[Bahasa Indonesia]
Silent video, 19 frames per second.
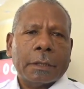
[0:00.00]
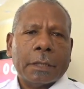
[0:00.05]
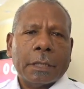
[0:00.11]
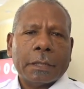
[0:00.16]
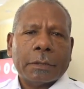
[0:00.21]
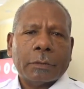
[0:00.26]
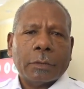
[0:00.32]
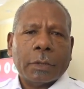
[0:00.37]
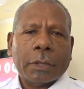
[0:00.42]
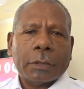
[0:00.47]
Nah
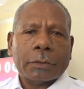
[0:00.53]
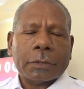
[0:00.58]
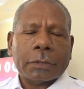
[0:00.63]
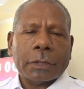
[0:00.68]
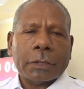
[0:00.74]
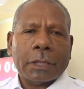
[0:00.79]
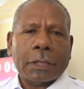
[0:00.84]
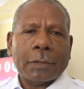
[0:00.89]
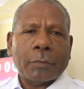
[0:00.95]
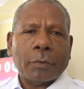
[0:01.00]
itu harus
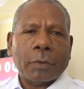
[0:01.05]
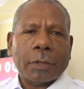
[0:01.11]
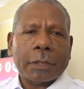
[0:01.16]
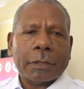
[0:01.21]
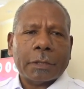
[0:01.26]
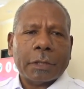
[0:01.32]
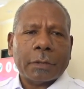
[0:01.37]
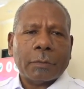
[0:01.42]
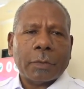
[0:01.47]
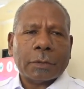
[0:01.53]
ada
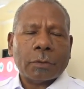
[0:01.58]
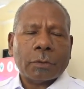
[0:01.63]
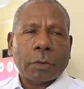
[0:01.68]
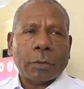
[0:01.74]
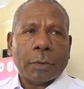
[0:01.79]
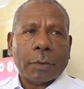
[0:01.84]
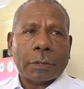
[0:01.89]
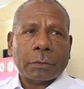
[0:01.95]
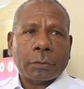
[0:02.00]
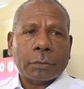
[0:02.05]
laporan dari waktu ke
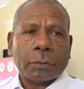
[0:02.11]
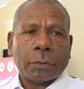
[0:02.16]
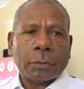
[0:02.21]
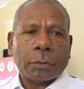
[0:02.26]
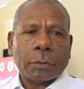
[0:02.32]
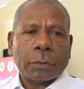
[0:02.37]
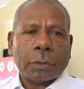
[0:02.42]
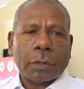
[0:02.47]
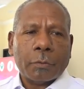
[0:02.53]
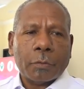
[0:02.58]
waktu.
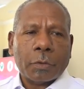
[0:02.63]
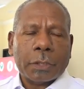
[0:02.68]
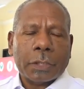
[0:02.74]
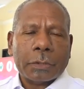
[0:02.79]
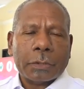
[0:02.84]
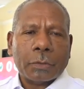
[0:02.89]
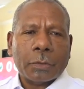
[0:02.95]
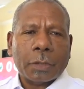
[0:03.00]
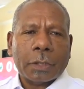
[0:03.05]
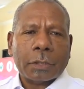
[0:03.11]

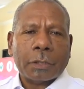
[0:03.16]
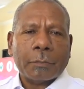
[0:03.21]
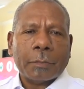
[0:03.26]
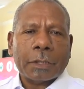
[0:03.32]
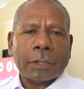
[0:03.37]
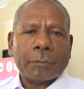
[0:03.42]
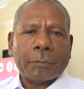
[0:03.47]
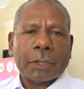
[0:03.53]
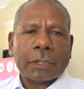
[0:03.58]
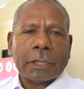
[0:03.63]
Kemudian juga
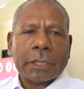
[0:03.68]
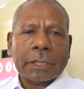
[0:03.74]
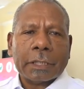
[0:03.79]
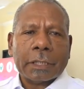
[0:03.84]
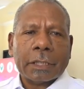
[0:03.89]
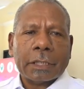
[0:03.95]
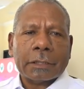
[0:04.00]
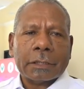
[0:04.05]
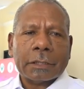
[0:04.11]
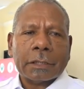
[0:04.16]
tempat-tempat
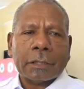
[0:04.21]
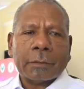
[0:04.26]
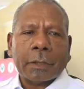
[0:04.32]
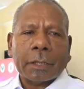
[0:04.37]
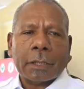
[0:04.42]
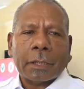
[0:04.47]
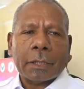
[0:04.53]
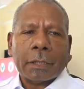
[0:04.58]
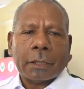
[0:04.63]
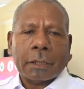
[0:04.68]
rekreasi di
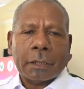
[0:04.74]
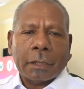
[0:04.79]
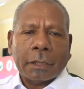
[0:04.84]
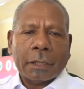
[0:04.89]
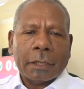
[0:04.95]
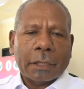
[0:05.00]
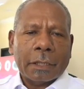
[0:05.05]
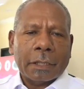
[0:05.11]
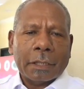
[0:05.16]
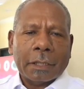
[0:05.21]
mana
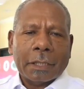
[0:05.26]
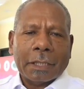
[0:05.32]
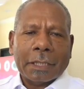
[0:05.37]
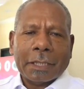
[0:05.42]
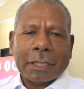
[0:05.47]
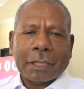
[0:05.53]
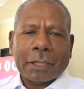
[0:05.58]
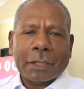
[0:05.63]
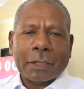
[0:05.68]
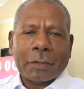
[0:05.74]

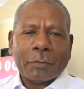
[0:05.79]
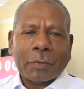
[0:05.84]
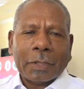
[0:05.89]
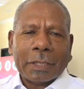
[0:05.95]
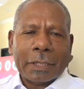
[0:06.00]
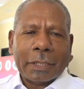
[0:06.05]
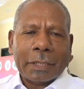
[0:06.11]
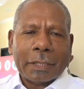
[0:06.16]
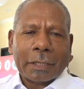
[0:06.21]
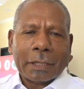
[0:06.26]
e,
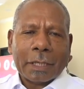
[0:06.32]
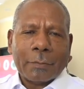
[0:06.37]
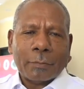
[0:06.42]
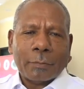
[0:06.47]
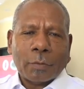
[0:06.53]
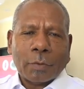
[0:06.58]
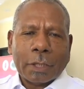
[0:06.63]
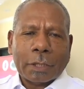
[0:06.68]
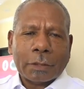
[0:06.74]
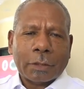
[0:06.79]
wilayah
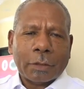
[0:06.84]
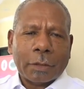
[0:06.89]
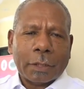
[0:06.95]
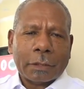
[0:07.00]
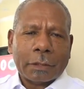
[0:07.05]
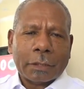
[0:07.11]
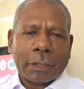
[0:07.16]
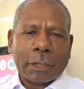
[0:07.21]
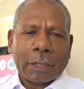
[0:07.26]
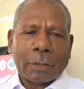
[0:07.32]
kampung atau
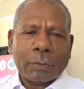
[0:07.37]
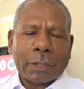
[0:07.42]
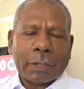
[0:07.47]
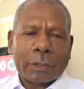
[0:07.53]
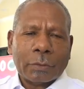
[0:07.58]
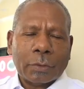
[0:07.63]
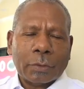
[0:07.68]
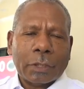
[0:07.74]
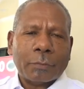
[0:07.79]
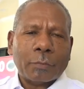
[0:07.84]
RT RW
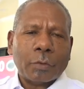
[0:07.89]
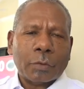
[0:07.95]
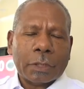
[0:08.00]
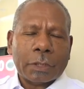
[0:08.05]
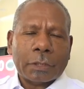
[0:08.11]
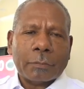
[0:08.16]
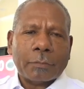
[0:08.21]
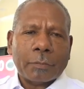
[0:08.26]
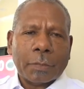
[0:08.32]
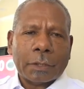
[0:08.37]
itu yang punya
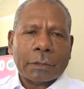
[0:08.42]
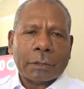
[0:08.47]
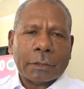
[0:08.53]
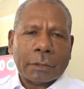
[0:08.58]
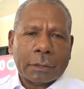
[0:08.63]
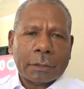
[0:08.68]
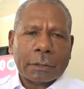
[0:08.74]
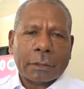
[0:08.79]
tempat.